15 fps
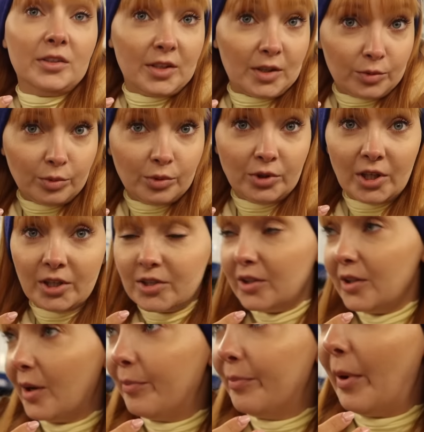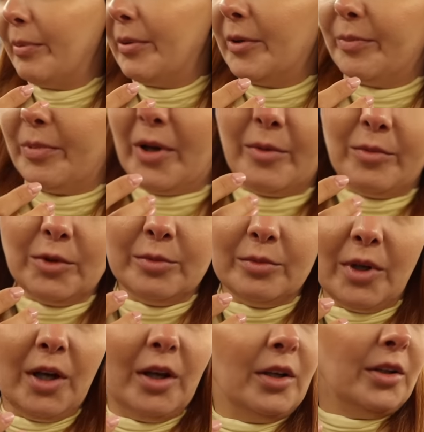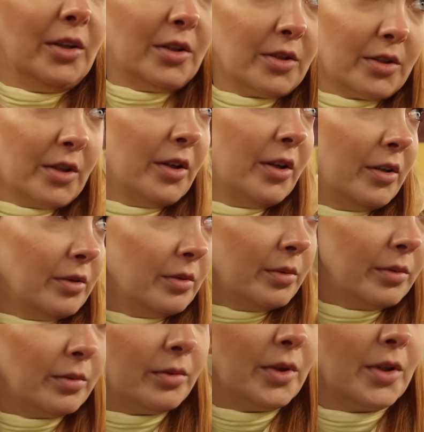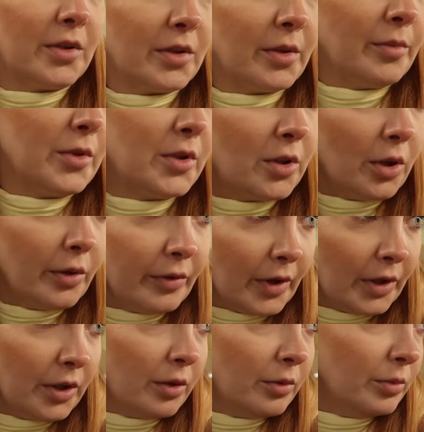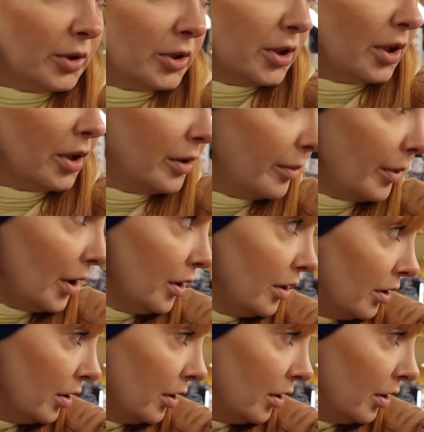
Zasługujecie na papier premium, ale jeszcze jestem zdrowa na umyśle chyba.